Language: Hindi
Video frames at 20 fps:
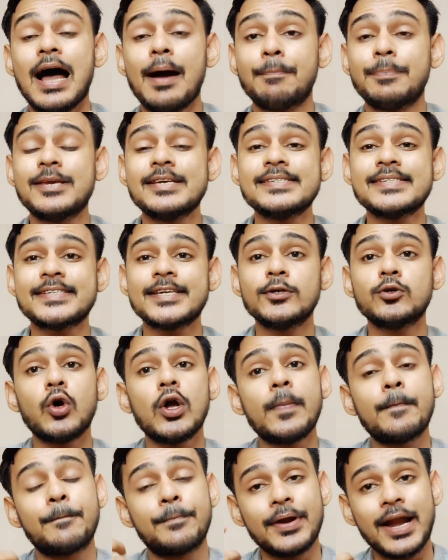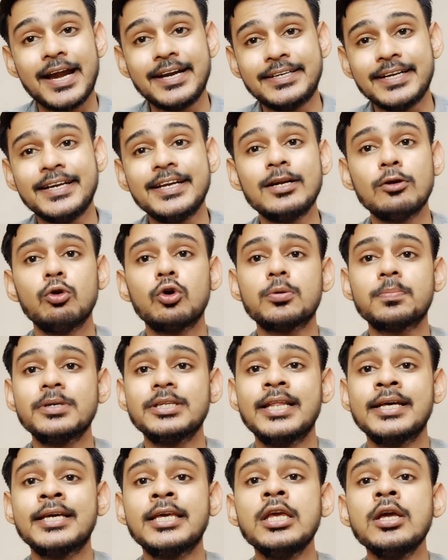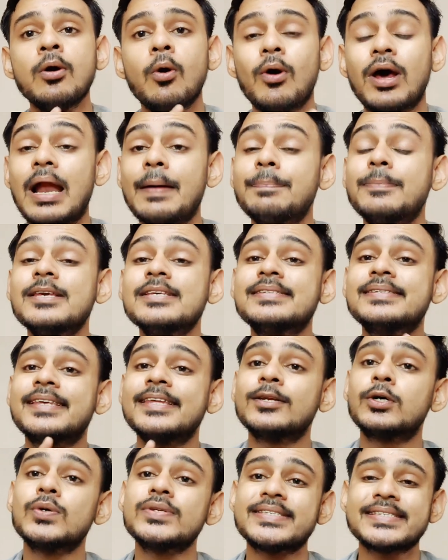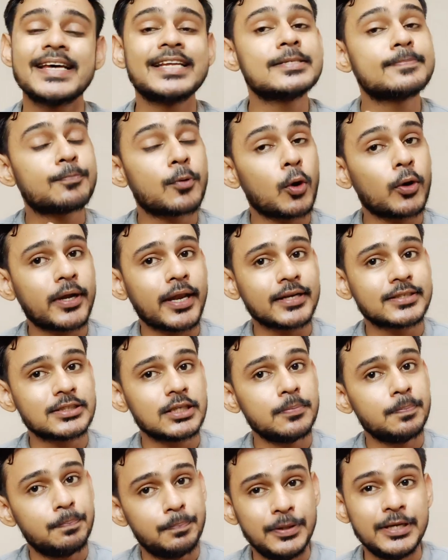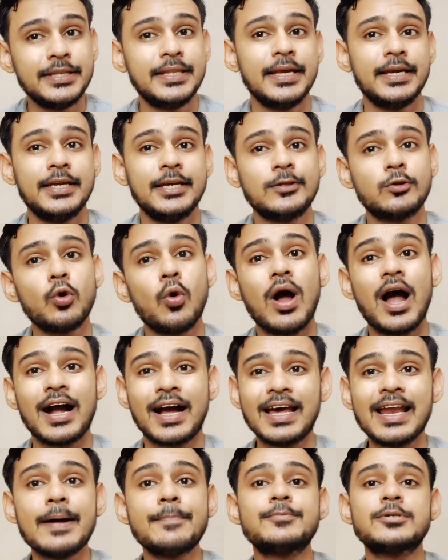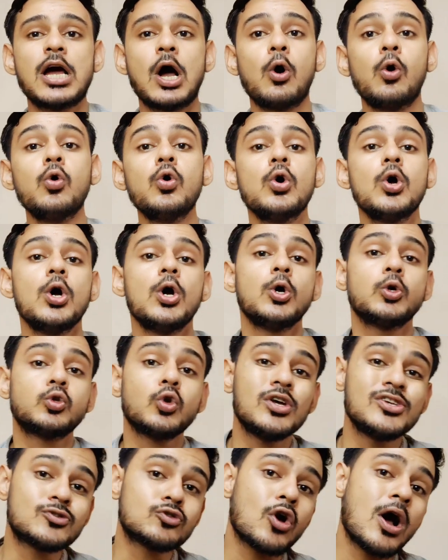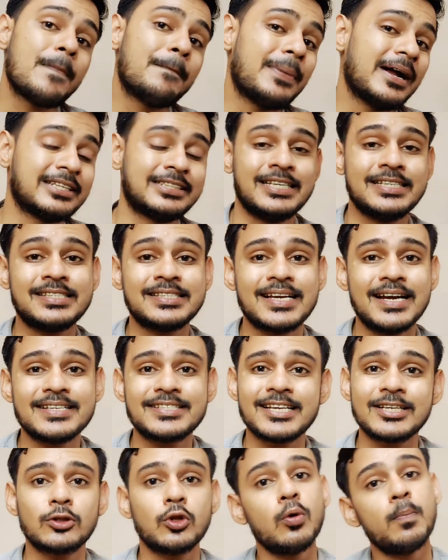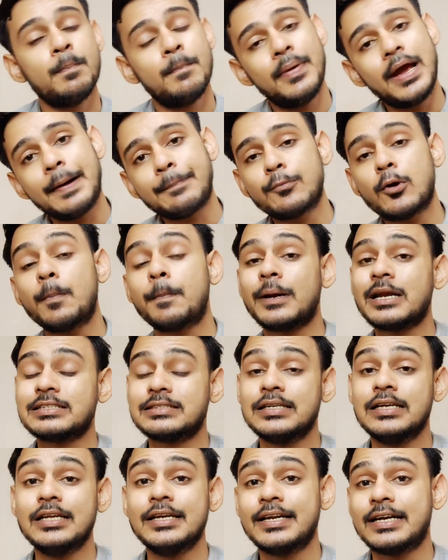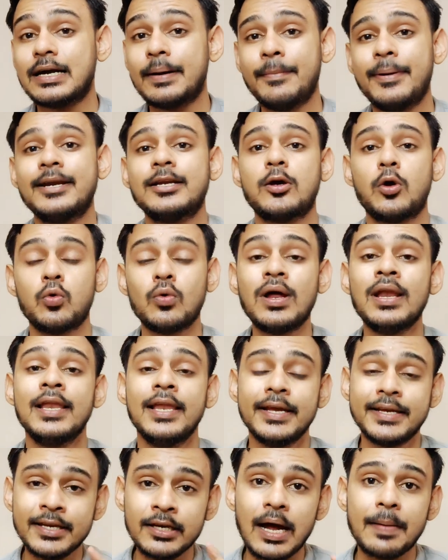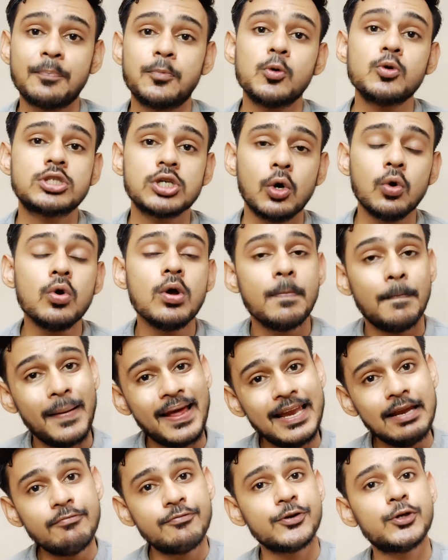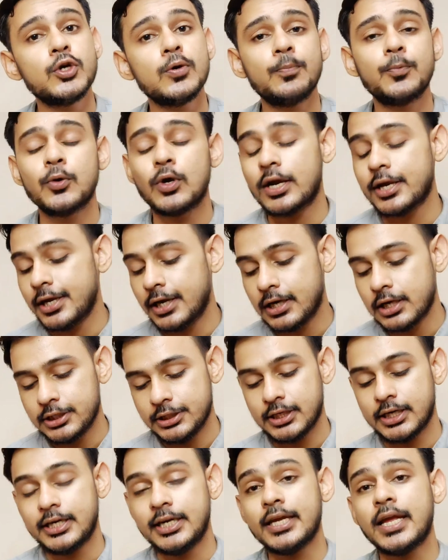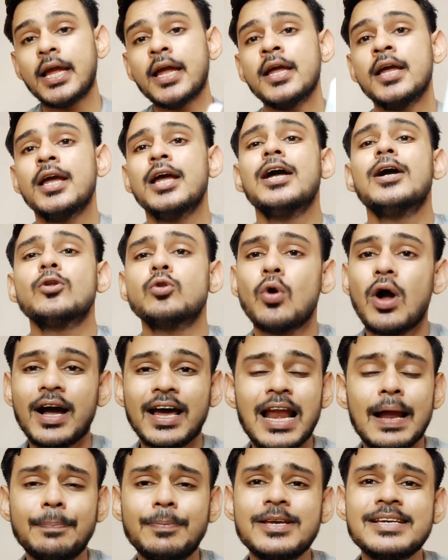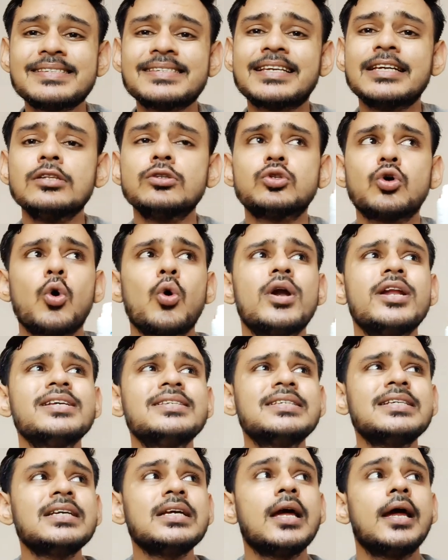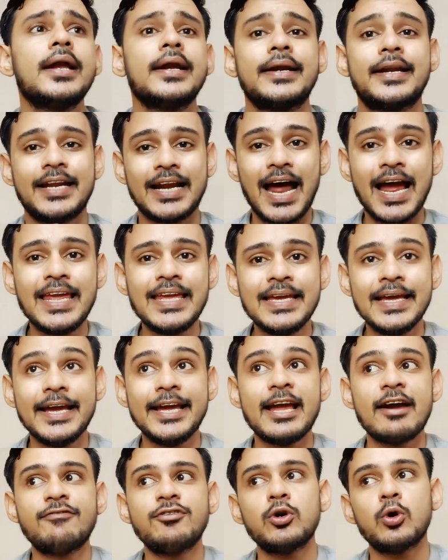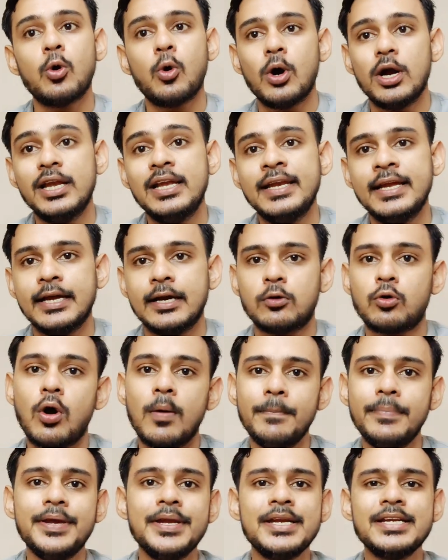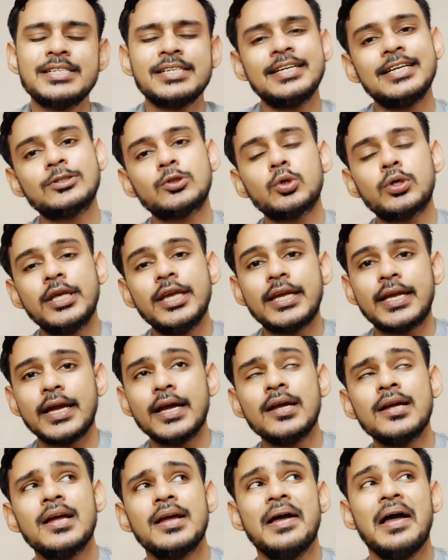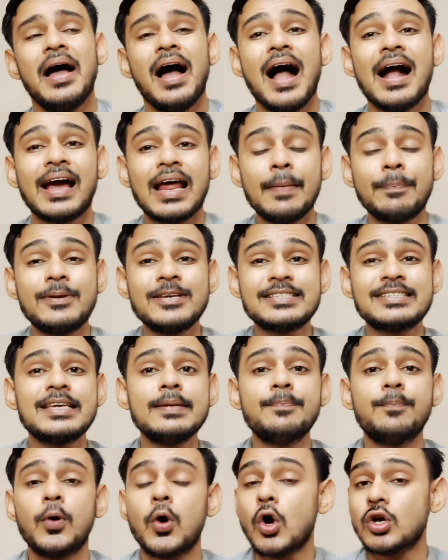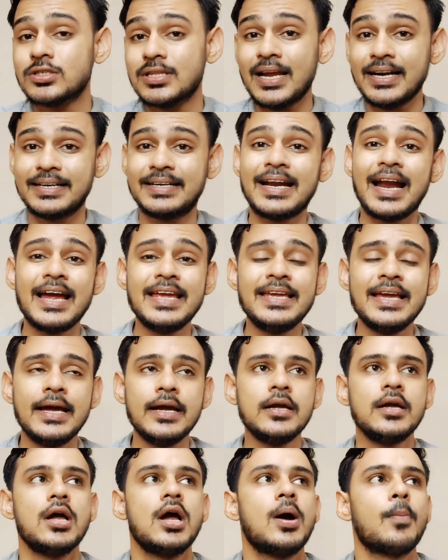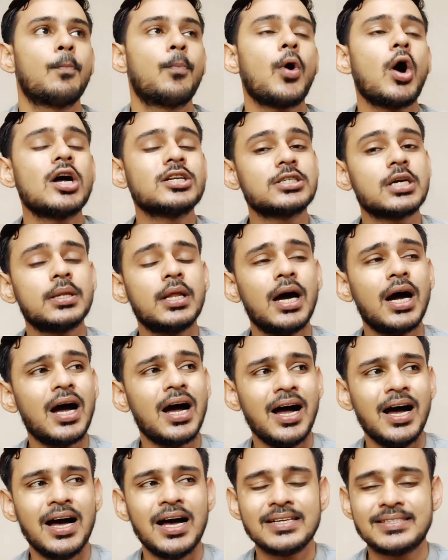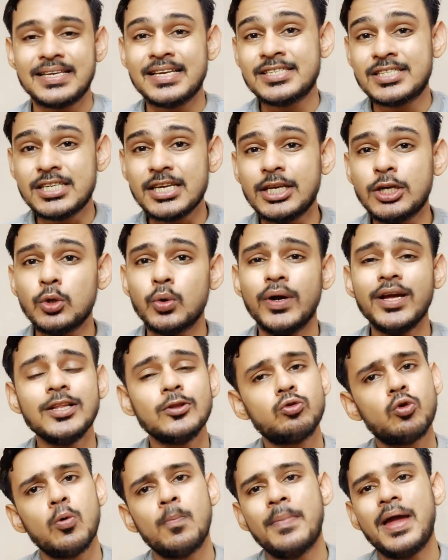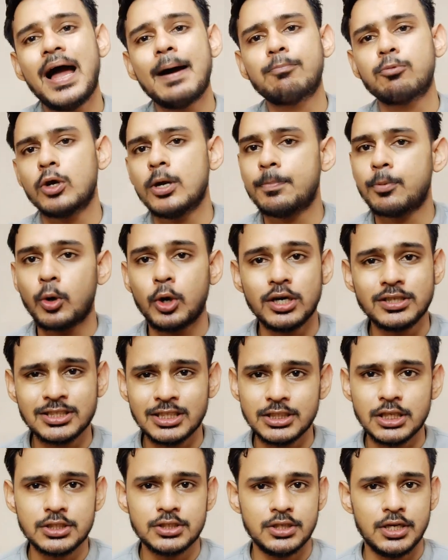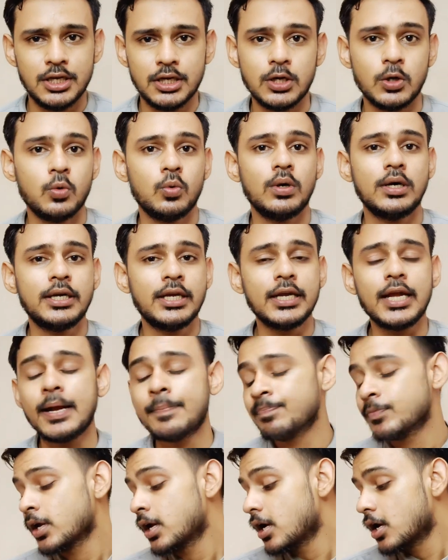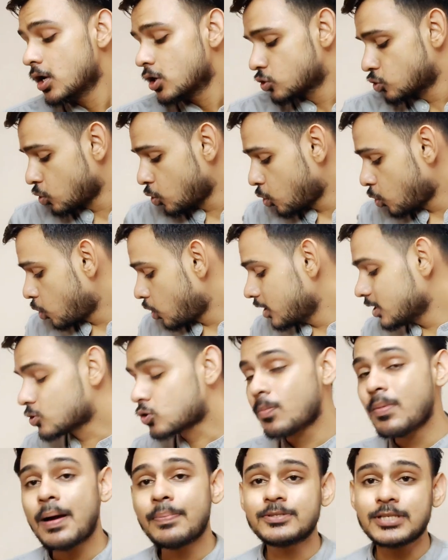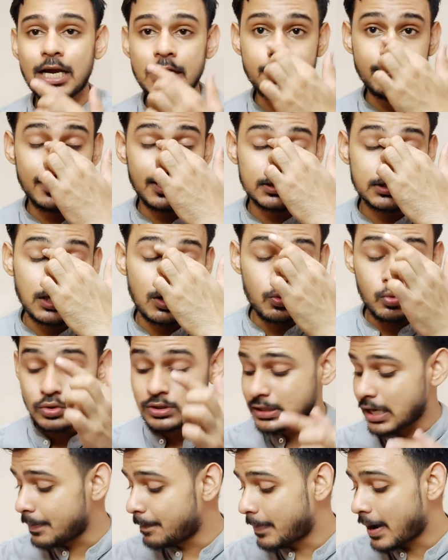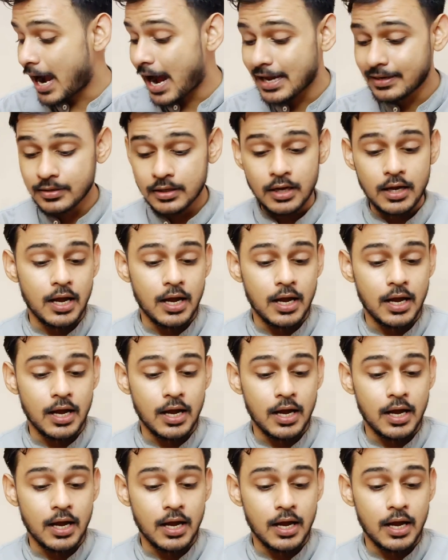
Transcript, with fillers: आपकी स्किन को एक ब्राइटनिंग लुक भी देगी और आपकी स्किन को सन प्रोटेक्शन भी देगी तो अगर आप चाहो तो इसको आप परचेस कर सकते हो मैं आपको पर्सनली रिकमेंड करूंगा लेकिन आप रुक जाओ पहले वीडियो पूरा देख लीजिएगा ठीक है तो अगर आपकी स्किन थोड़ी सी ड्राई है या फिर ऑयली है कॉम्बिनेशन है तो ठीक है अगर आपकी स्किन बहुत ज्यादा ड्राई है बहुत ज्यादा सेंसिटिव है तो मैं आपको ये प्रोडक्ट सजेस्ट नहीं करूंगा ठीक है सो so, इसको मैं आप साइड में रखता हूं उसके बाद